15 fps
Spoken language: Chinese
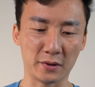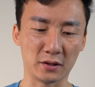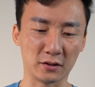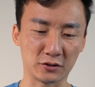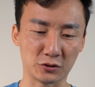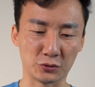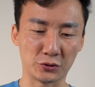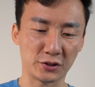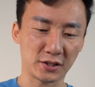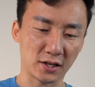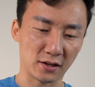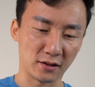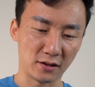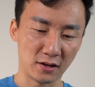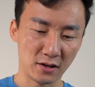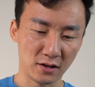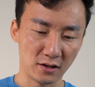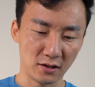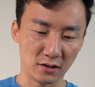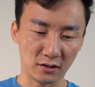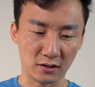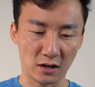备了数据线，
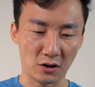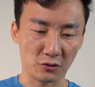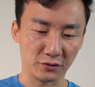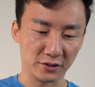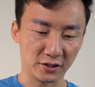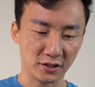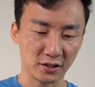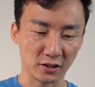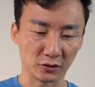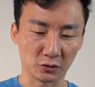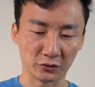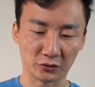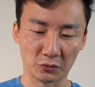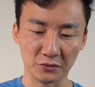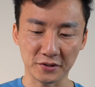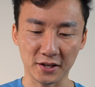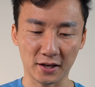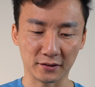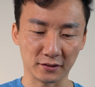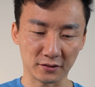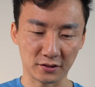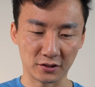然后一切都是从简
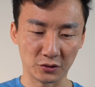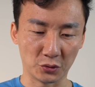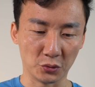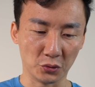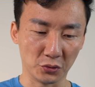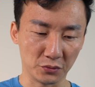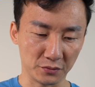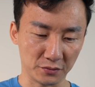的，几乎